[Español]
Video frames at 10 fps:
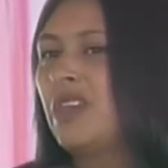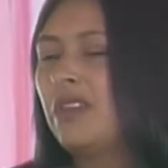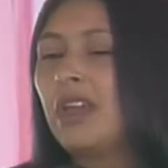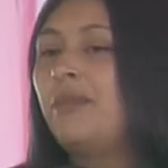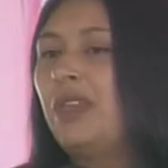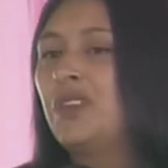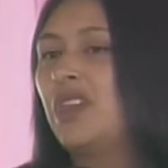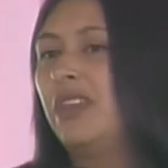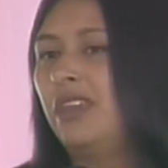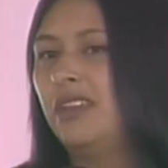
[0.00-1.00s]
camino
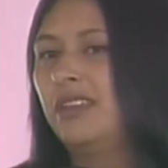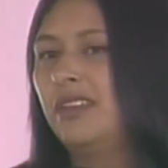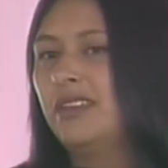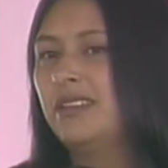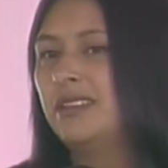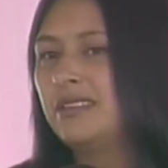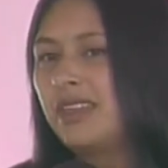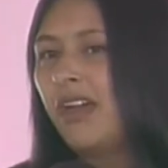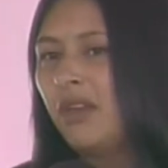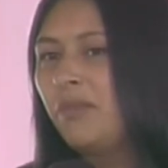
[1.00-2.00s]
seguir,
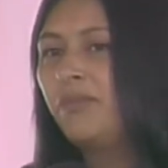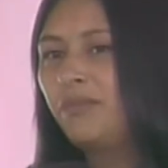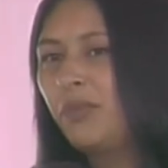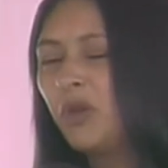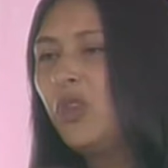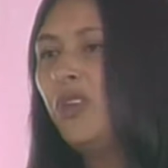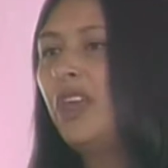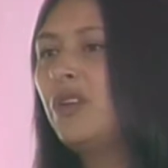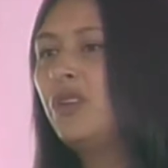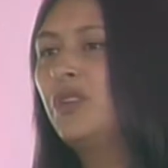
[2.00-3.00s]
sabe por
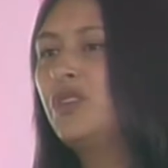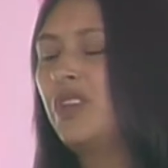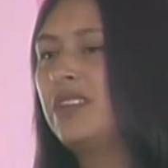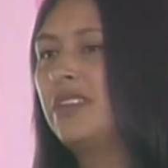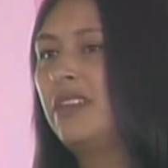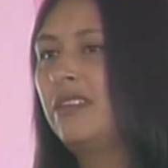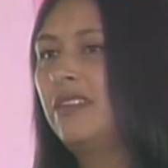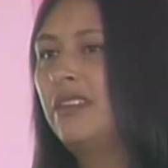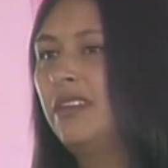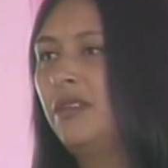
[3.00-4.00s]
dónde conducirse.
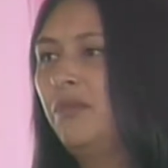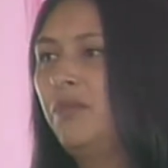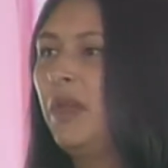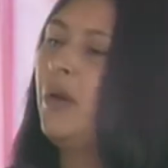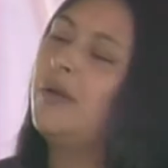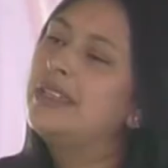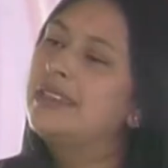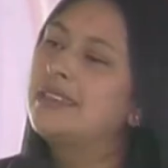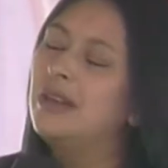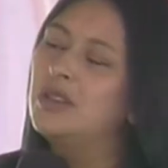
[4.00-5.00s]
Pero a
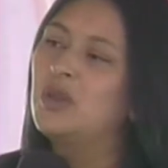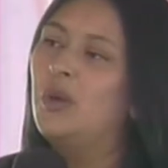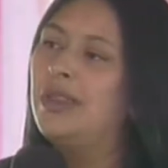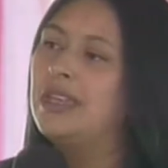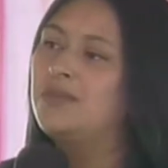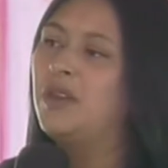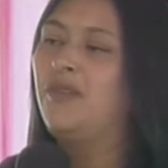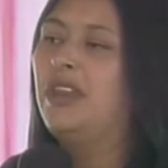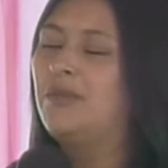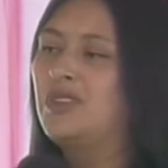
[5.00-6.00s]
veces a los jóvenes
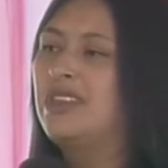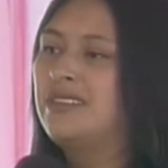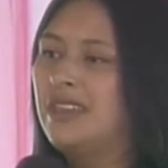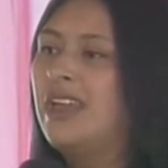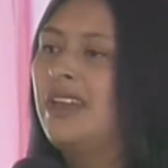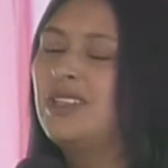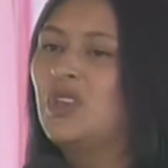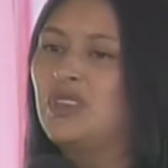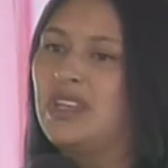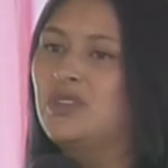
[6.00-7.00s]
preferimos enseñarles
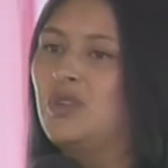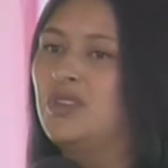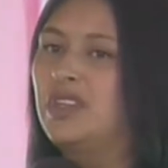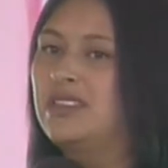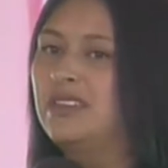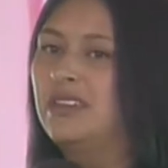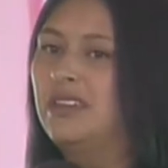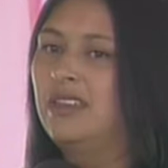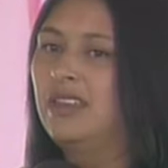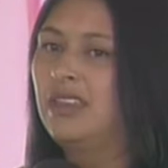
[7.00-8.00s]
otras cosas
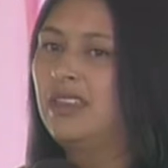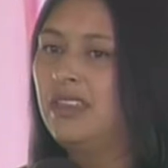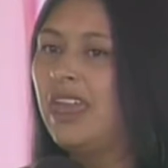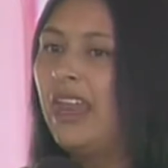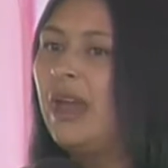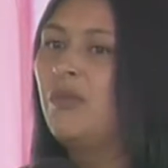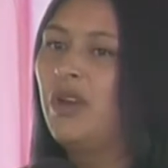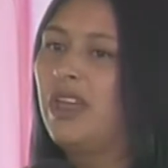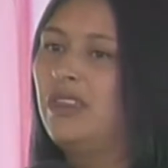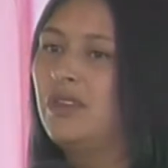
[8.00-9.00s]
que el
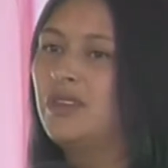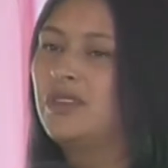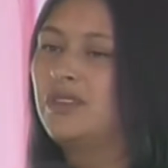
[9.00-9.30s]
amor a Dios